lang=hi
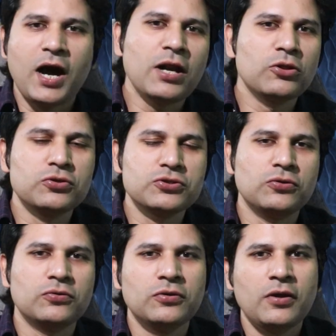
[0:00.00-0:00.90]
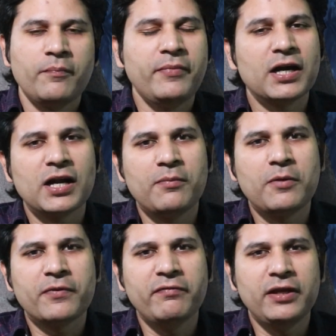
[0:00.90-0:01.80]
हेलो दोस्तों मेरा नाम
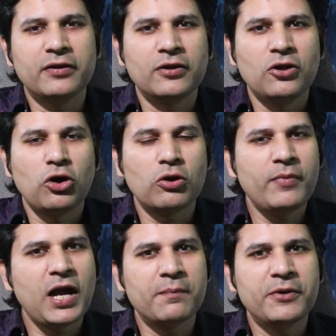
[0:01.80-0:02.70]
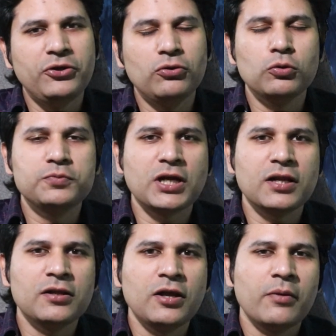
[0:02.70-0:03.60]
है प्रवीण और मैं अपने यूट्यूब
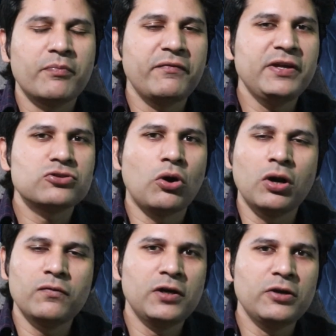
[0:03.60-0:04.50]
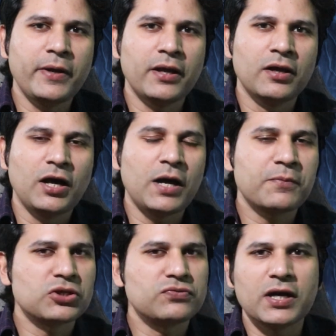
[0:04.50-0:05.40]
चैनल प्रवीण हॉल वर्ल्ड में
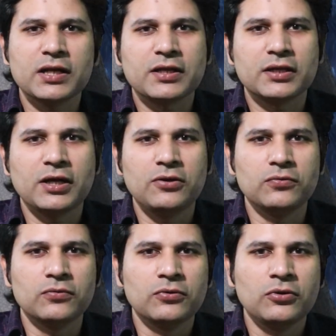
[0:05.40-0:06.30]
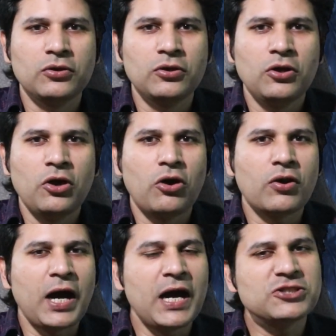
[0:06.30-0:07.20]
आपका स्वागत करता हूं
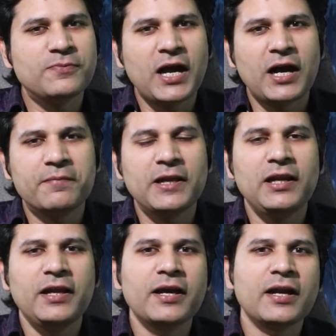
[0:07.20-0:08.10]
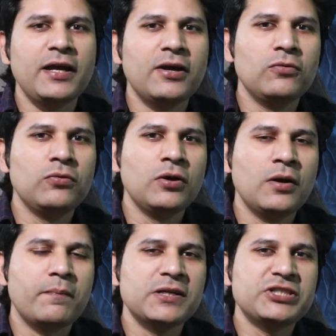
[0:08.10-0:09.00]
और आज मैं आपके लिए लेकर आया हूं
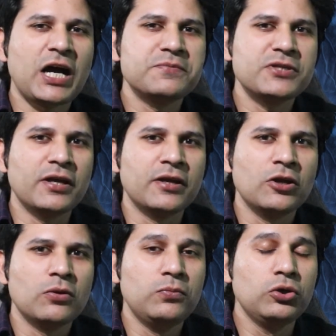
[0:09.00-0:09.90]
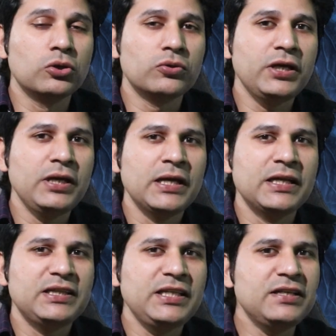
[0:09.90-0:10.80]
पंजाब से भूतों की
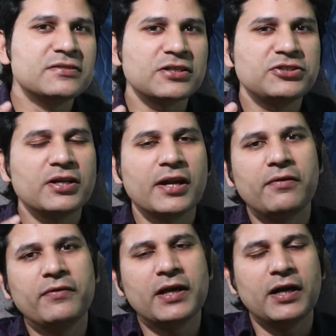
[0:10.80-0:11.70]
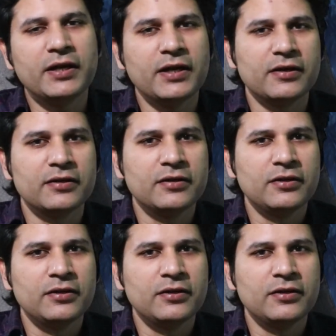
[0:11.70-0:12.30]
तीन सच्ची डरावनी कहानियां